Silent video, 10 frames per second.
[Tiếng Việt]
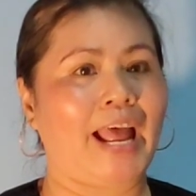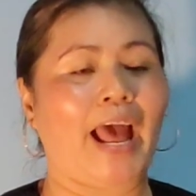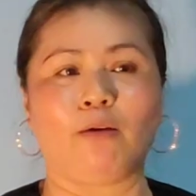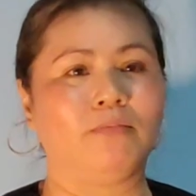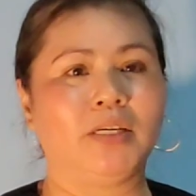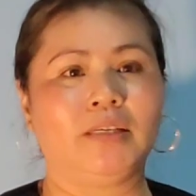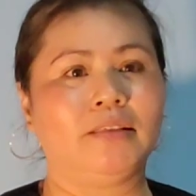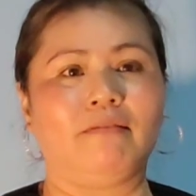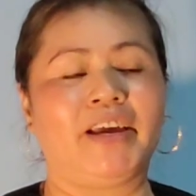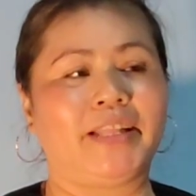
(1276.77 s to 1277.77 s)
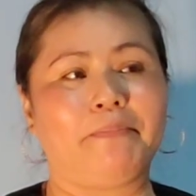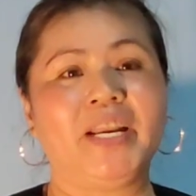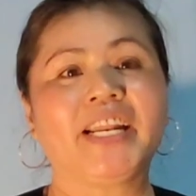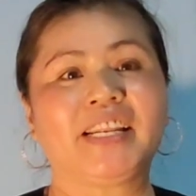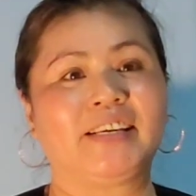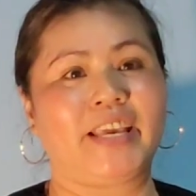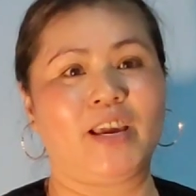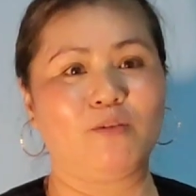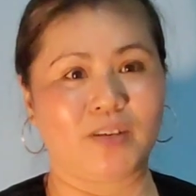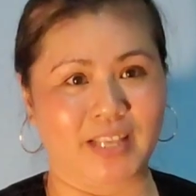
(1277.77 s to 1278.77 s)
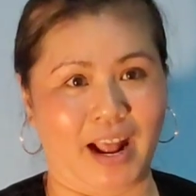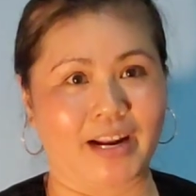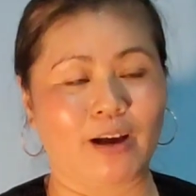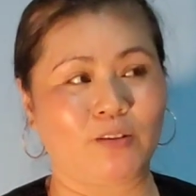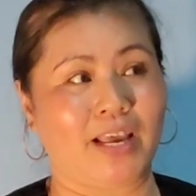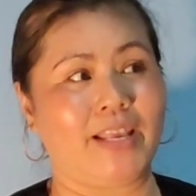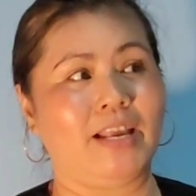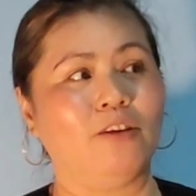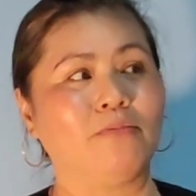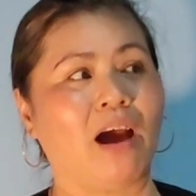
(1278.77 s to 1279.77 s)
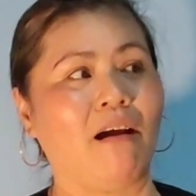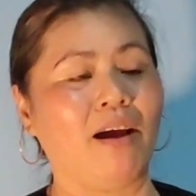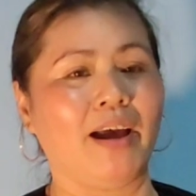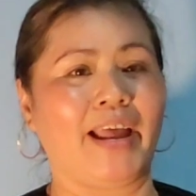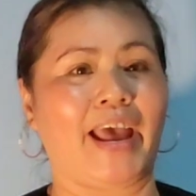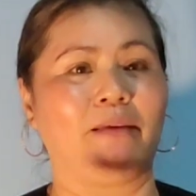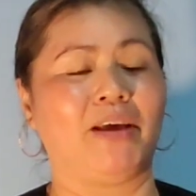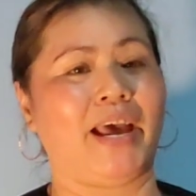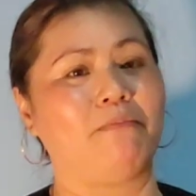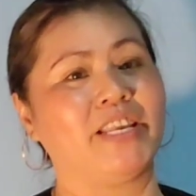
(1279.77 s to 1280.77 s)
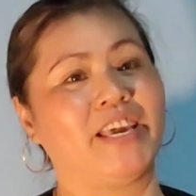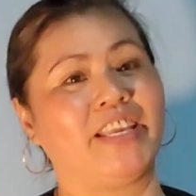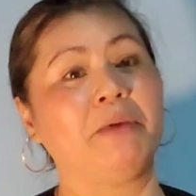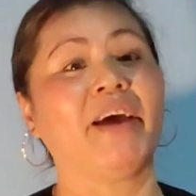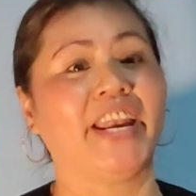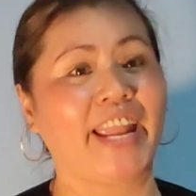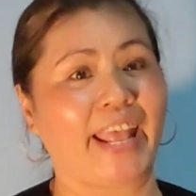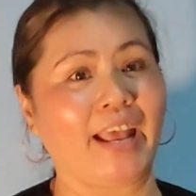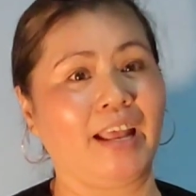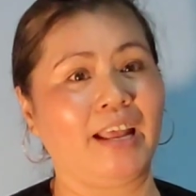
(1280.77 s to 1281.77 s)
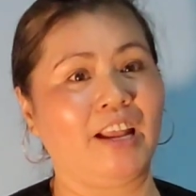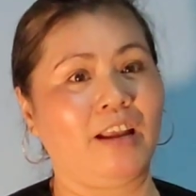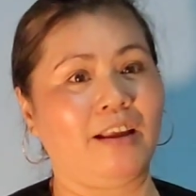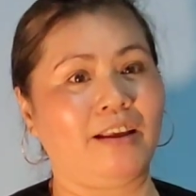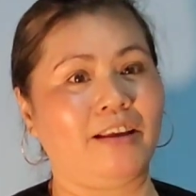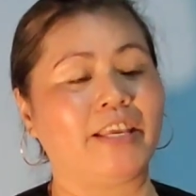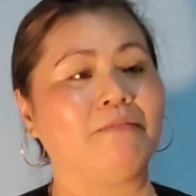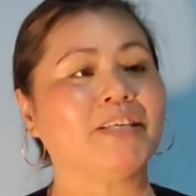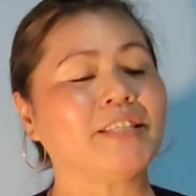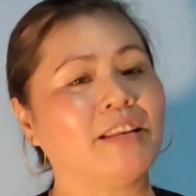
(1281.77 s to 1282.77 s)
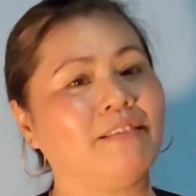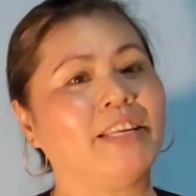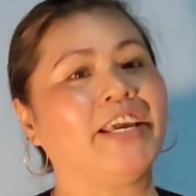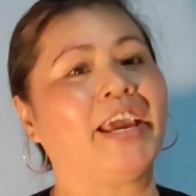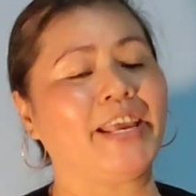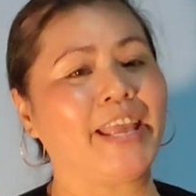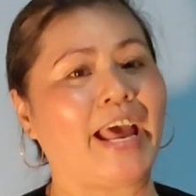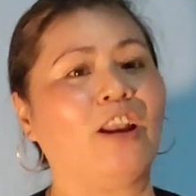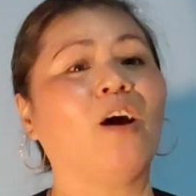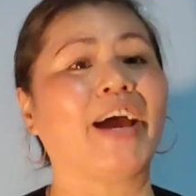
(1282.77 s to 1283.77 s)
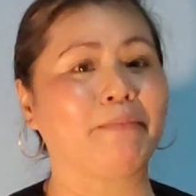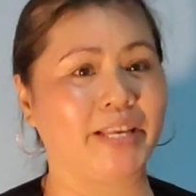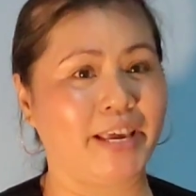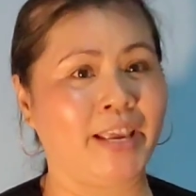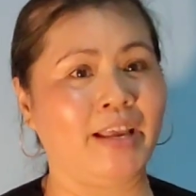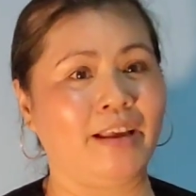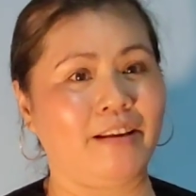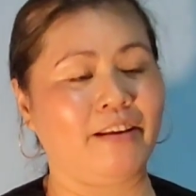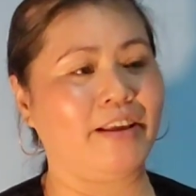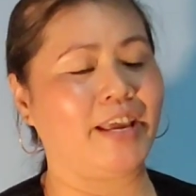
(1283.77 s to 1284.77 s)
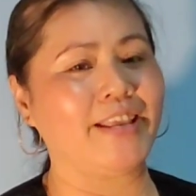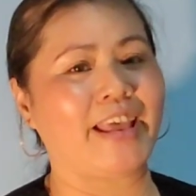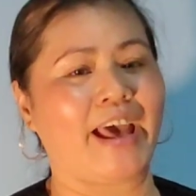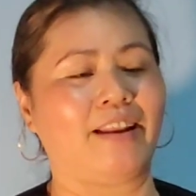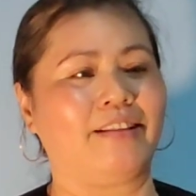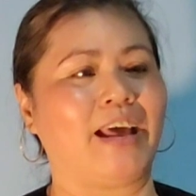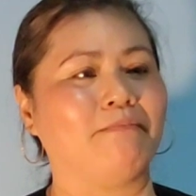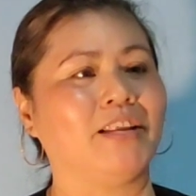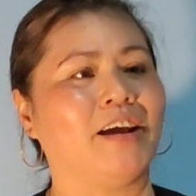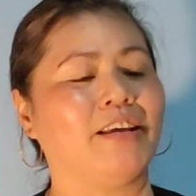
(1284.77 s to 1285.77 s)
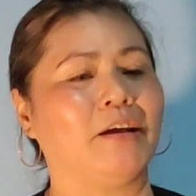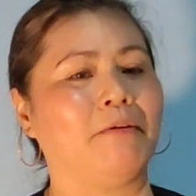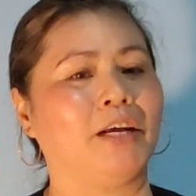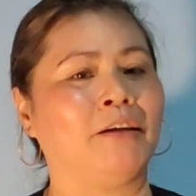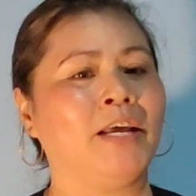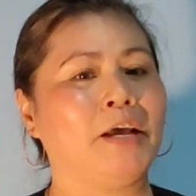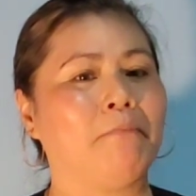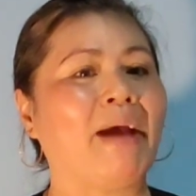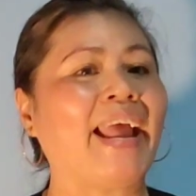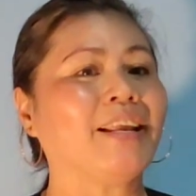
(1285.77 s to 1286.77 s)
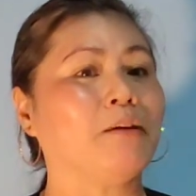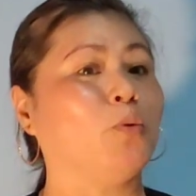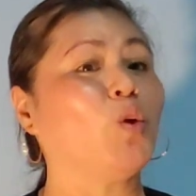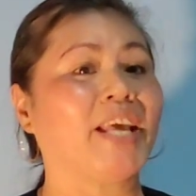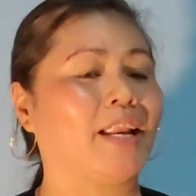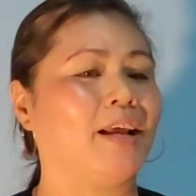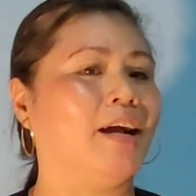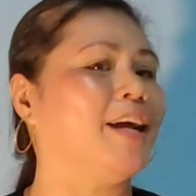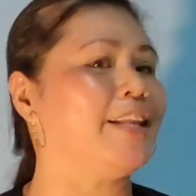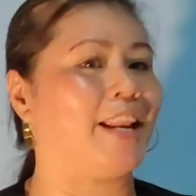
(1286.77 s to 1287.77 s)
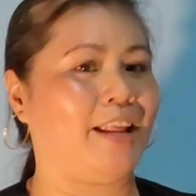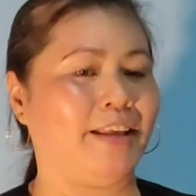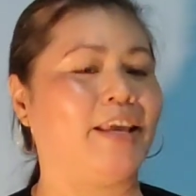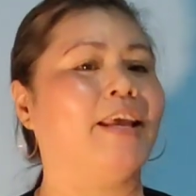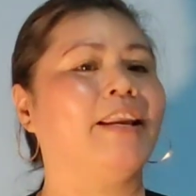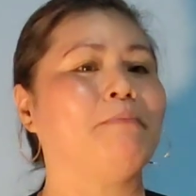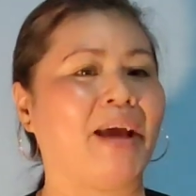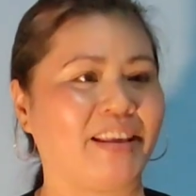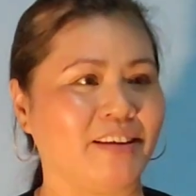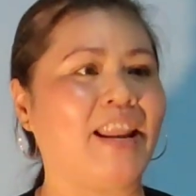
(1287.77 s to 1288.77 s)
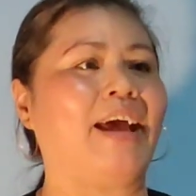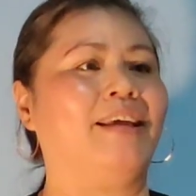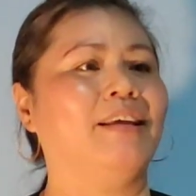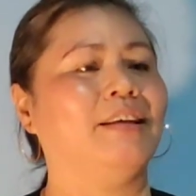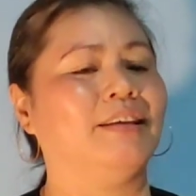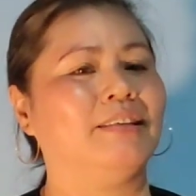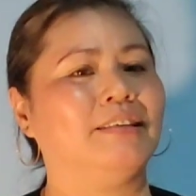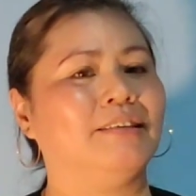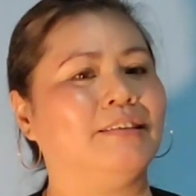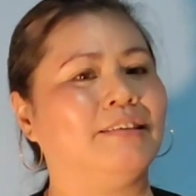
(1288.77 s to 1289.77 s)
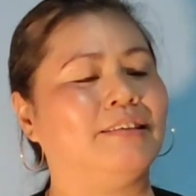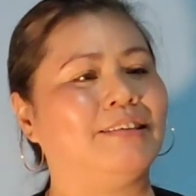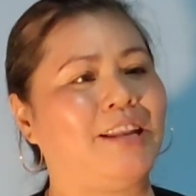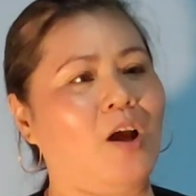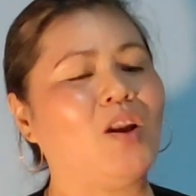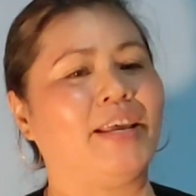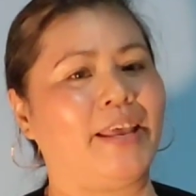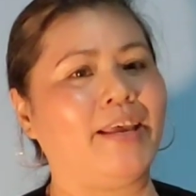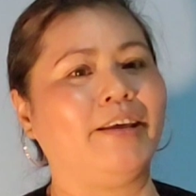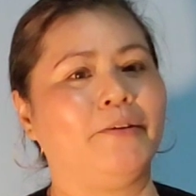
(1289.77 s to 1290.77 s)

Không, về tâm linh thì chị không có sợ đâu, tại vì lúc đó hai bà dì chị bệnh nè, rồi chị phải xin thì chị nghỉ nhà lo hai bà dì, rồi nghỉ nhà rồi tạm thời bán và mua vịt, rồi hết vịt rồi chị đi mai trở lại. Đó là vậy.